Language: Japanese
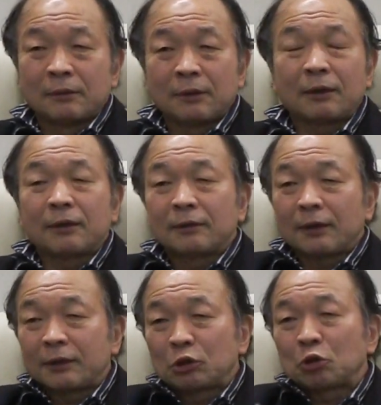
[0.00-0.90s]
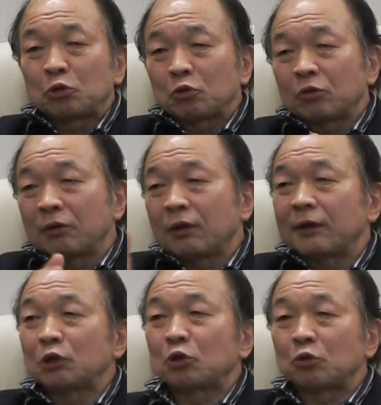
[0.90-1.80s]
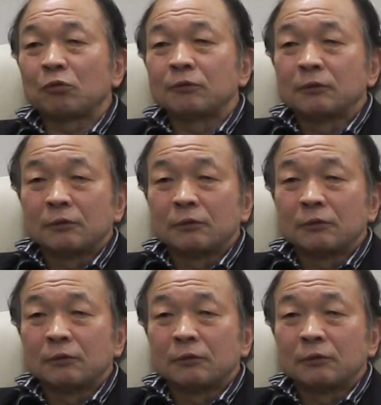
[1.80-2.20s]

る、ね、相手の相手の